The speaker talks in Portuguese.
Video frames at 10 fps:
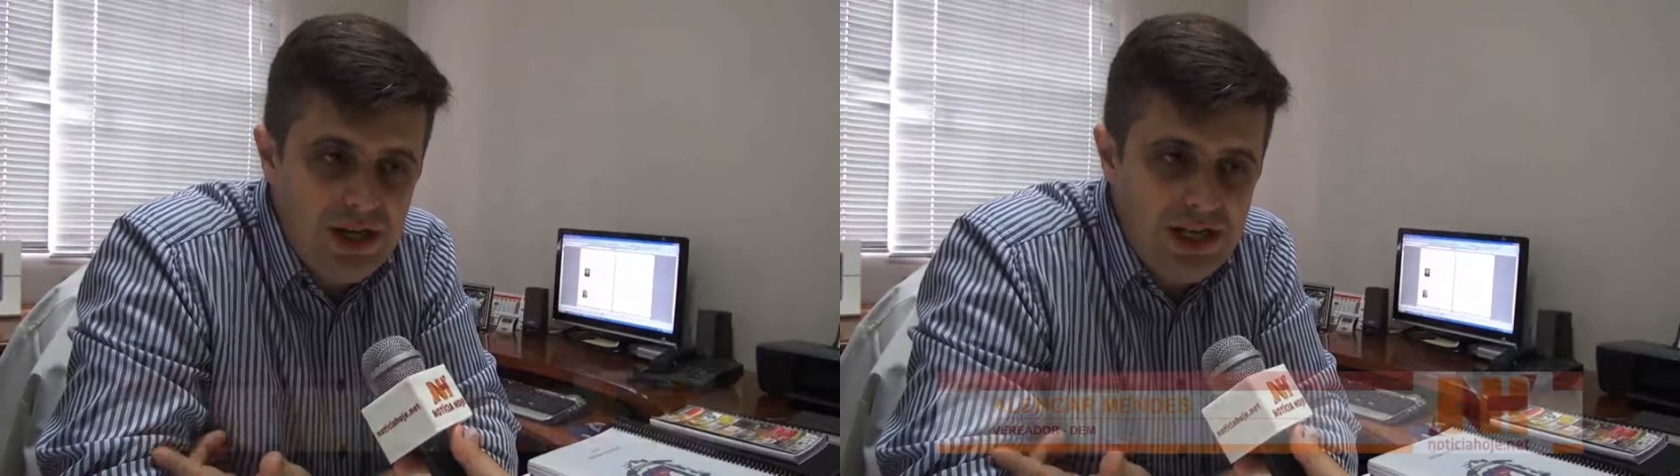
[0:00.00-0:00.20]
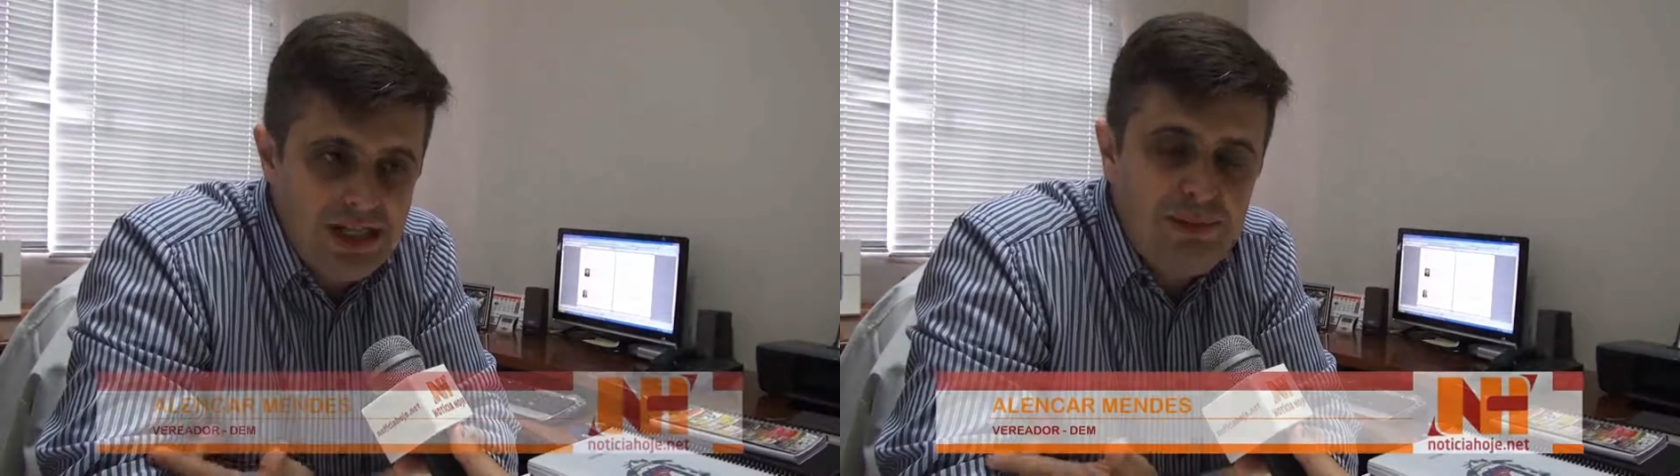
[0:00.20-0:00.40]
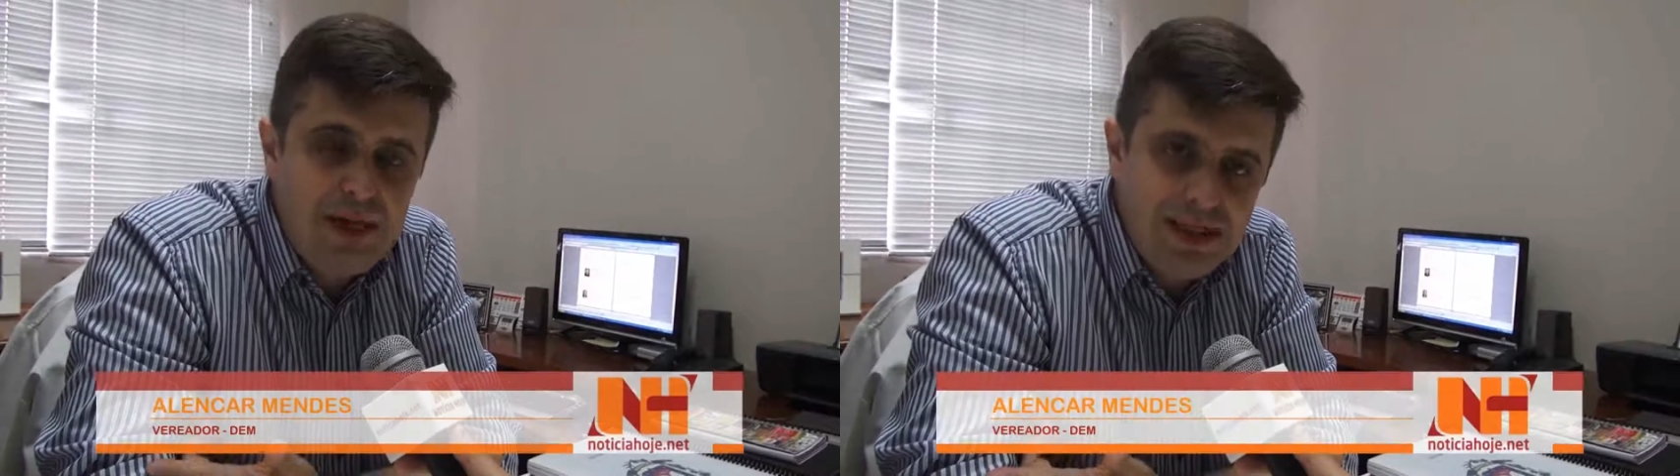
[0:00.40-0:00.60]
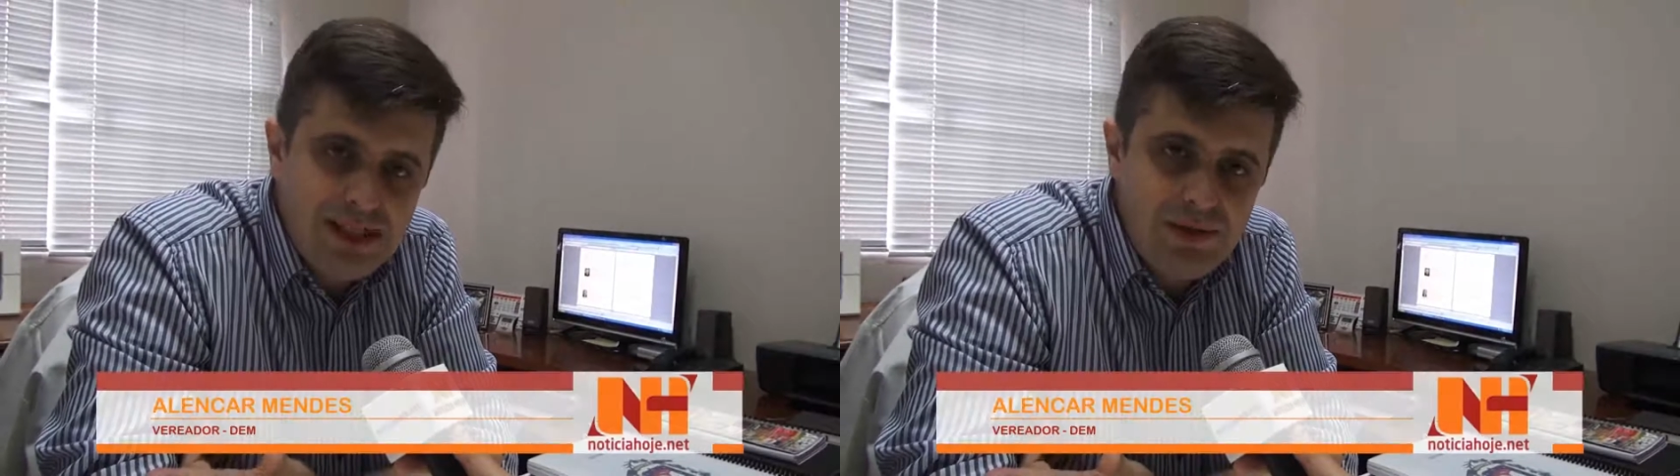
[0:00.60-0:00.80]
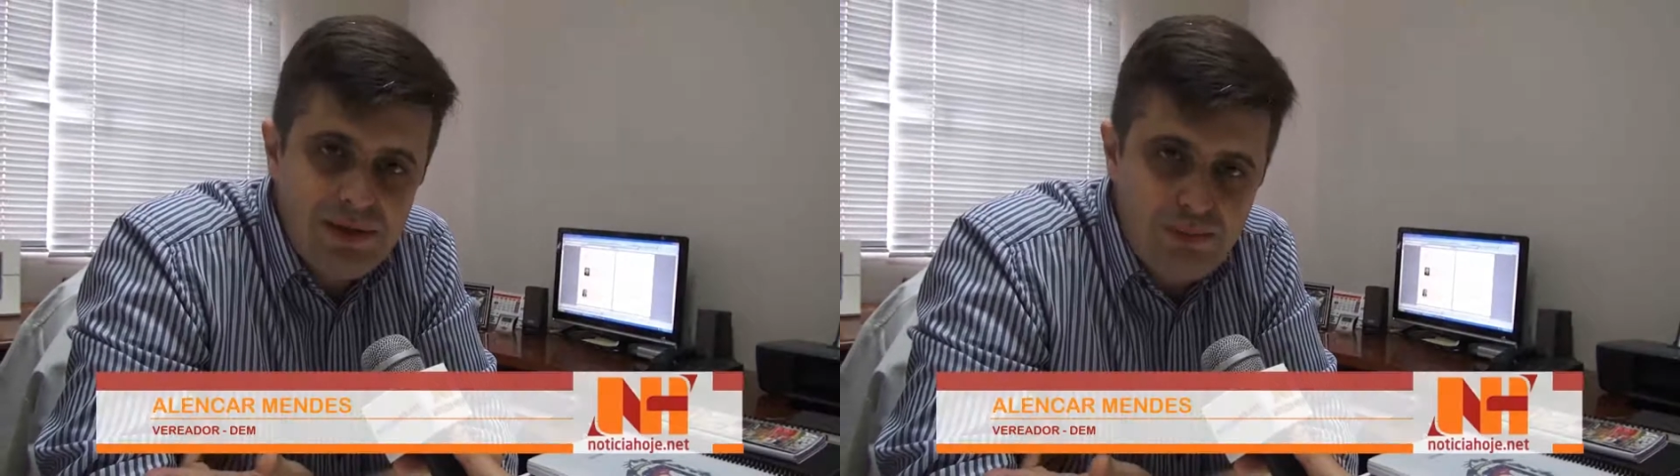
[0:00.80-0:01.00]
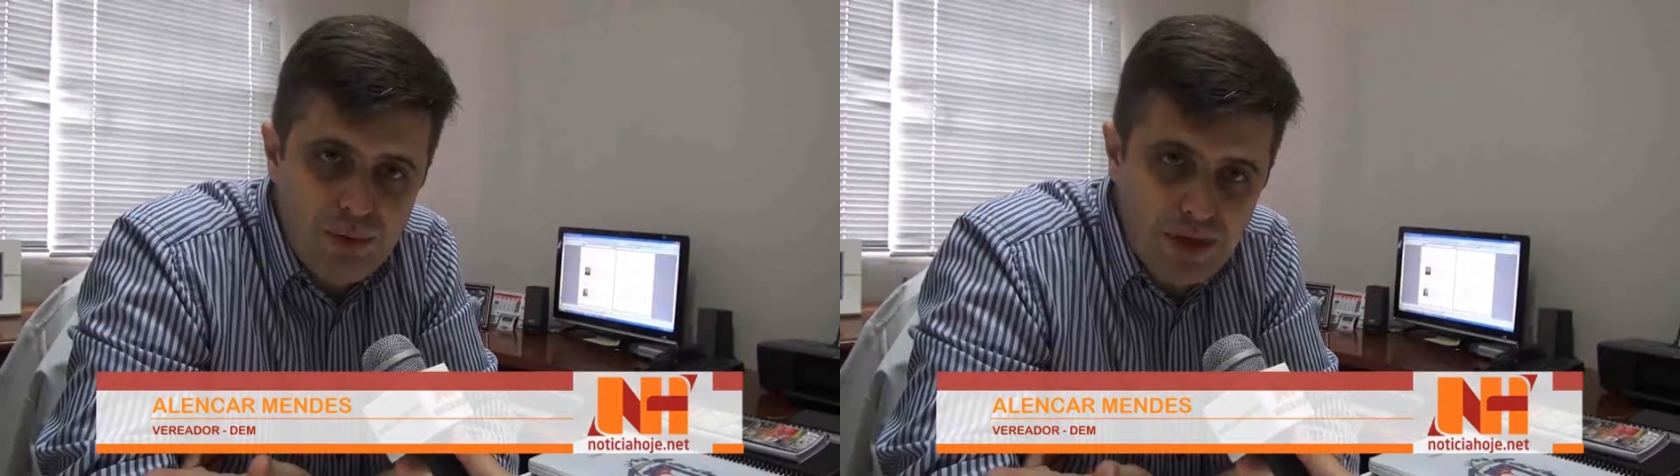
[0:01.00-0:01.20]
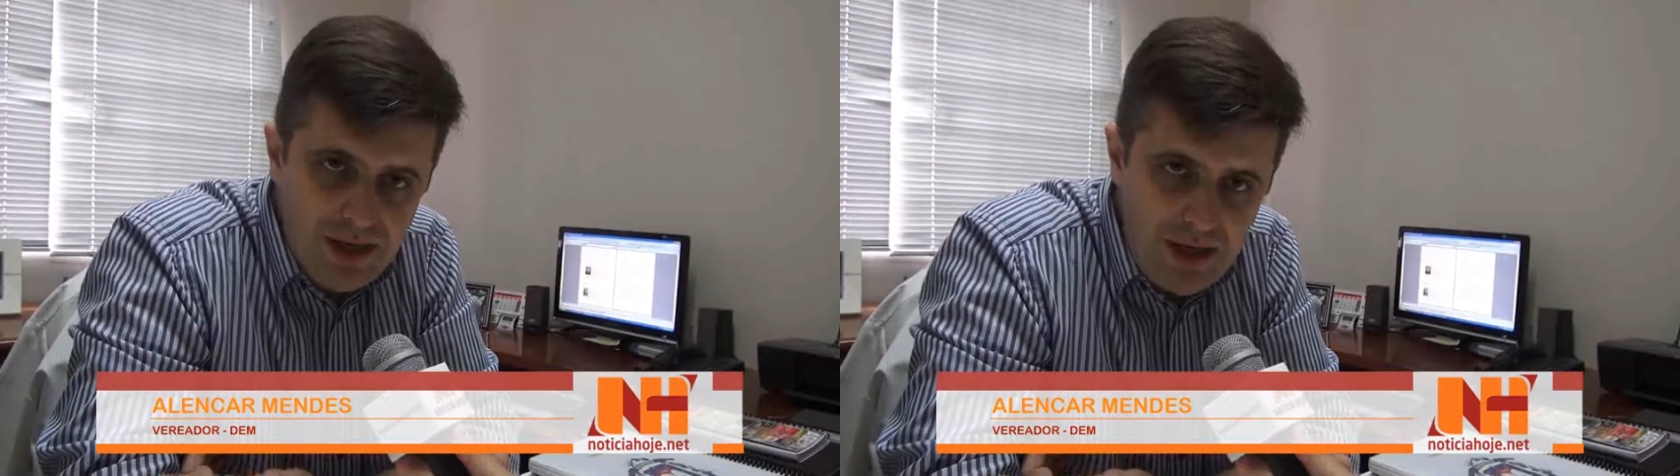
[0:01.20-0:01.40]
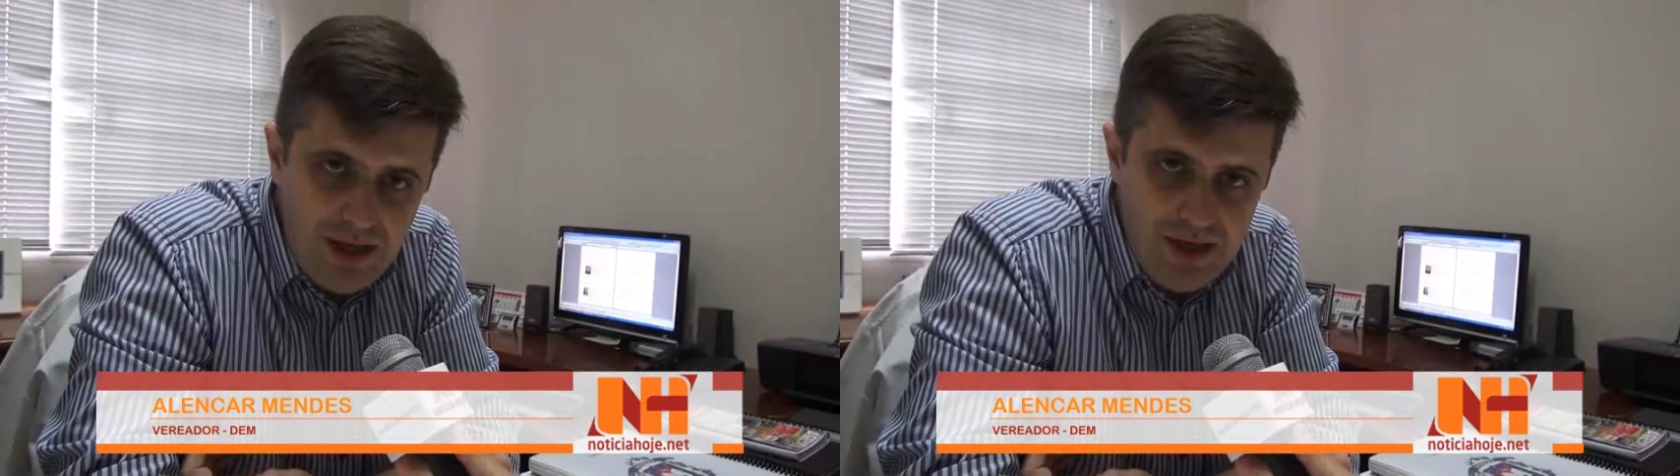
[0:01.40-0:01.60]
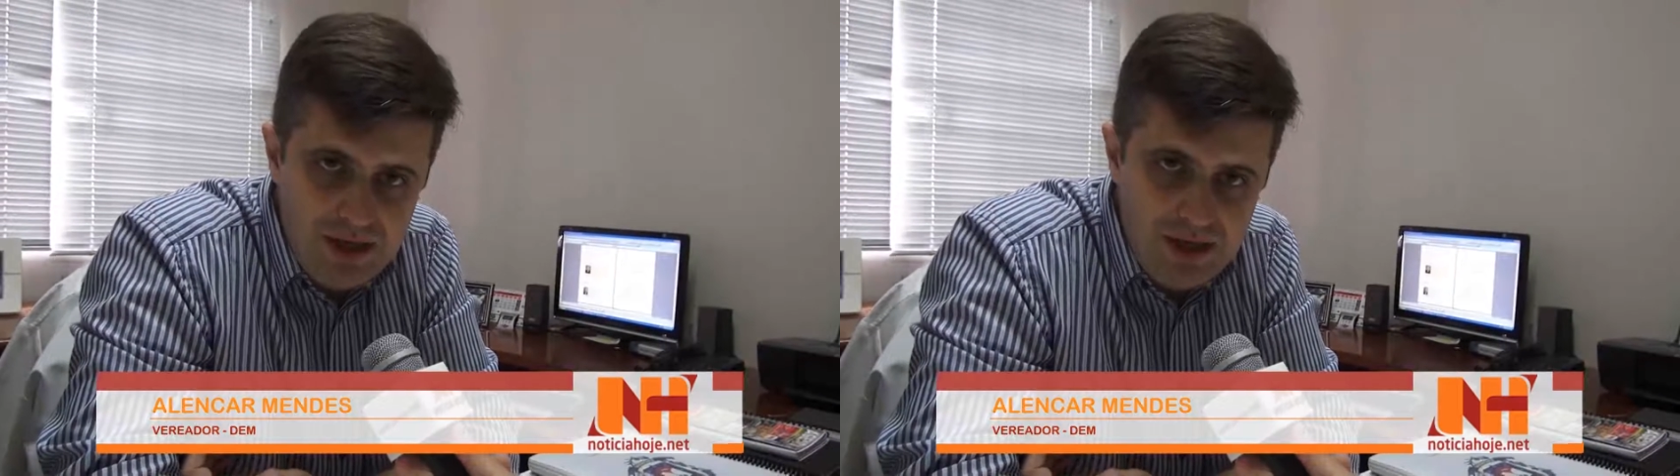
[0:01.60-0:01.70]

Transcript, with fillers: a explicação de por que